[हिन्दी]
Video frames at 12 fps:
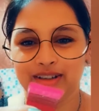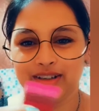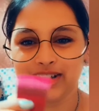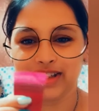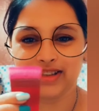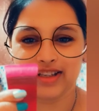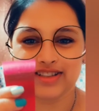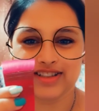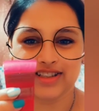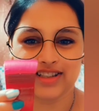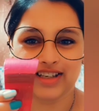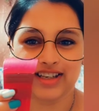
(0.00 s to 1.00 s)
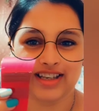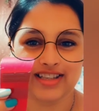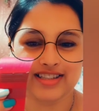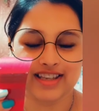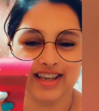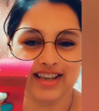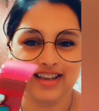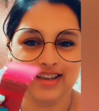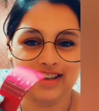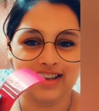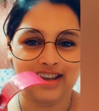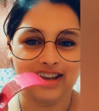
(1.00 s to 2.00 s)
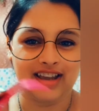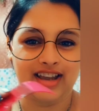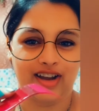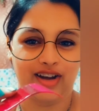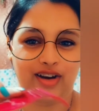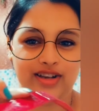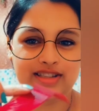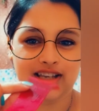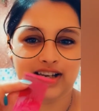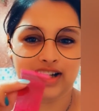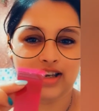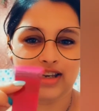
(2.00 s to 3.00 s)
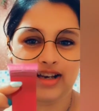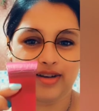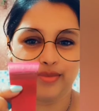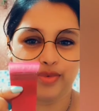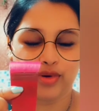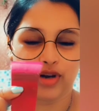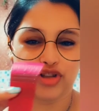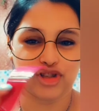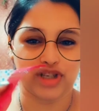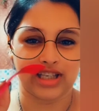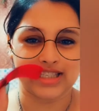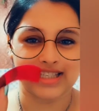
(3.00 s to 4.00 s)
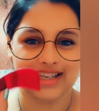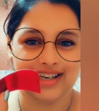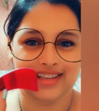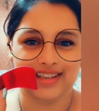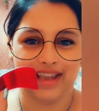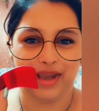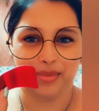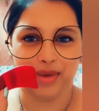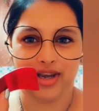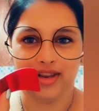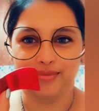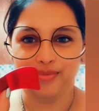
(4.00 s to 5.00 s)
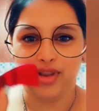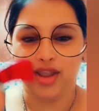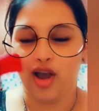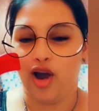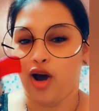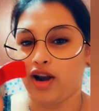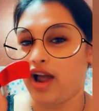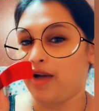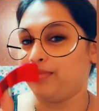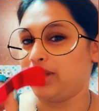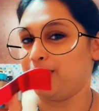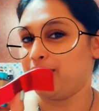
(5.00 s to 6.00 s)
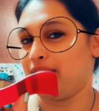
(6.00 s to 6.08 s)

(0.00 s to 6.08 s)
कितने अच्छे तरीके से और इसका कलर पूरा चेंज कर दिया है मैंने और अब ये मेरा